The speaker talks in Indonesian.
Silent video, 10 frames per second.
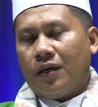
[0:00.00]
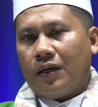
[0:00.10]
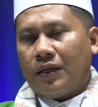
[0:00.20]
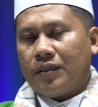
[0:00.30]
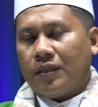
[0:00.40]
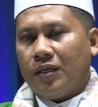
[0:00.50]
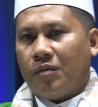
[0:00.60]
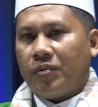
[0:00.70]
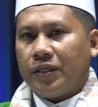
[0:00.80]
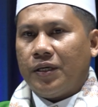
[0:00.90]
rasa
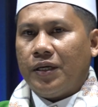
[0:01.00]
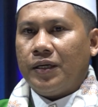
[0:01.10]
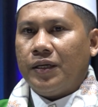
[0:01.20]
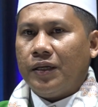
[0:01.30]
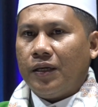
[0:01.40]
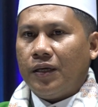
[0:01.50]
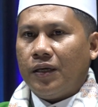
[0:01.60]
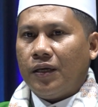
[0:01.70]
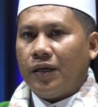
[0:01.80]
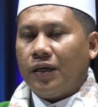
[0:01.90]
tidak percaya diri,
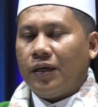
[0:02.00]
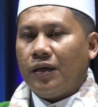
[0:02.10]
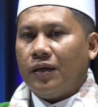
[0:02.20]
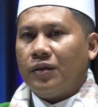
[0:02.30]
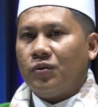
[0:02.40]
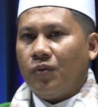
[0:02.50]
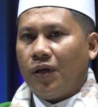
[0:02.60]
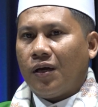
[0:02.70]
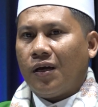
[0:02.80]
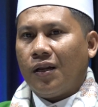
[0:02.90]

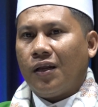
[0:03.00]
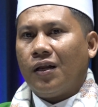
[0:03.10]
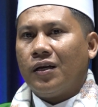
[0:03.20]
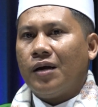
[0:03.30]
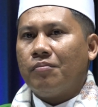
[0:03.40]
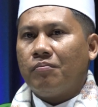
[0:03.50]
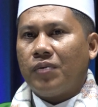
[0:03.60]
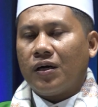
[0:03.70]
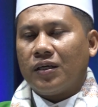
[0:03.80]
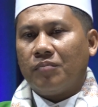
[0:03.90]
itulah hal-hal
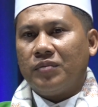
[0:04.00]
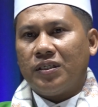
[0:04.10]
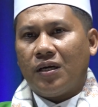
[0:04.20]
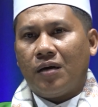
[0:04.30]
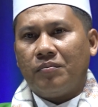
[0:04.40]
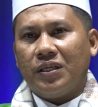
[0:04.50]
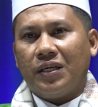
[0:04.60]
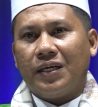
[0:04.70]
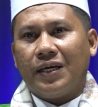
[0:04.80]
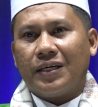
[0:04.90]
dampak yang bisa
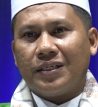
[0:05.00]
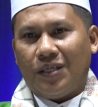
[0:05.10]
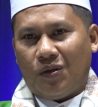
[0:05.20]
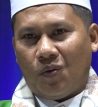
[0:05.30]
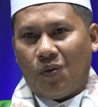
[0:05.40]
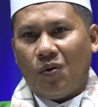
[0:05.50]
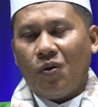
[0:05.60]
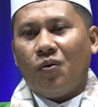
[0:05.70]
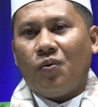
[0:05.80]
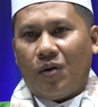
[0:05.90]
menjadikan resiko
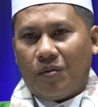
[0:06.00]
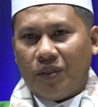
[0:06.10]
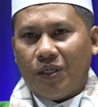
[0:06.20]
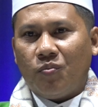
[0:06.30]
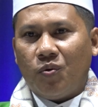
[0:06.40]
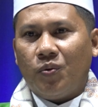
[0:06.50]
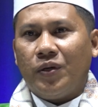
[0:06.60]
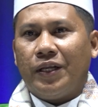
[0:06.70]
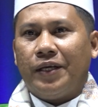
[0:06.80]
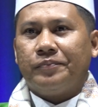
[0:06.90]
orang bisa bunuh
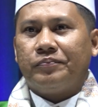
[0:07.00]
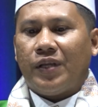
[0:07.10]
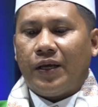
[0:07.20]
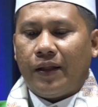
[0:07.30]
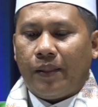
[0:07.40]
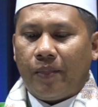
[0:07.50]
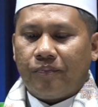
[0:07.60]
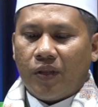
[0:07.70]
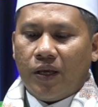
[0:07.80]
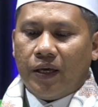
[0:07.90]
diri. Nah,
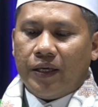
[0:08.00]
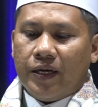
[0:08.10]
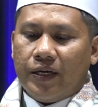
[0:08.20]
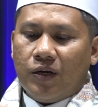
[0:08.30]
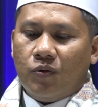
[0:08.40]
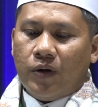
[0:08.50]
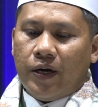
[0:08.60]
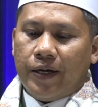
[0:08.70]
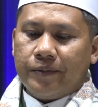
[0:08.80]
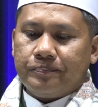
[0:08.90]
yang
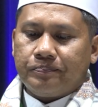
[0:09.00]
kedua,